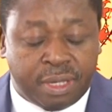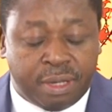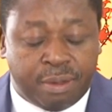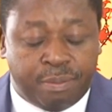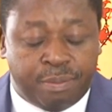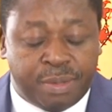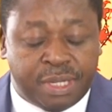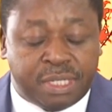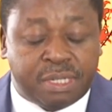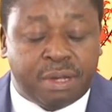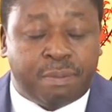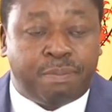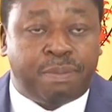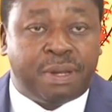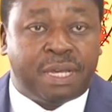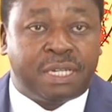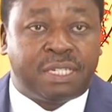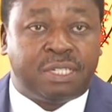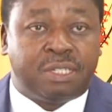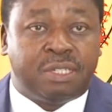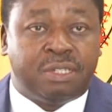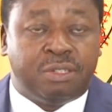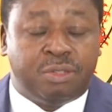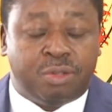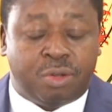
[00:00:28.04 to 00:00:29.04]
mise en
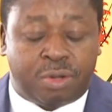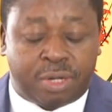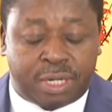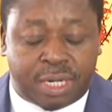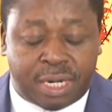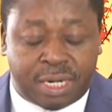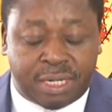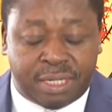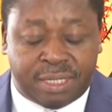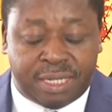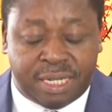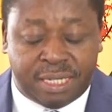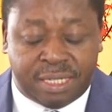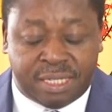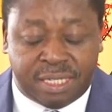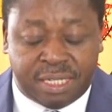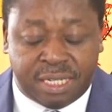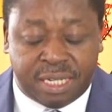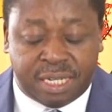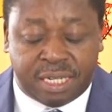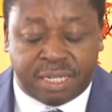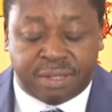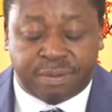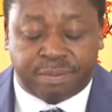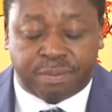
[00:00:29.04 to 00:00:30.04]
place d'organes
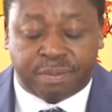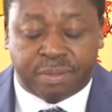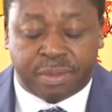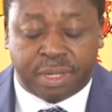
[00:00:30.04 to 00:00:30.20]
dédiés,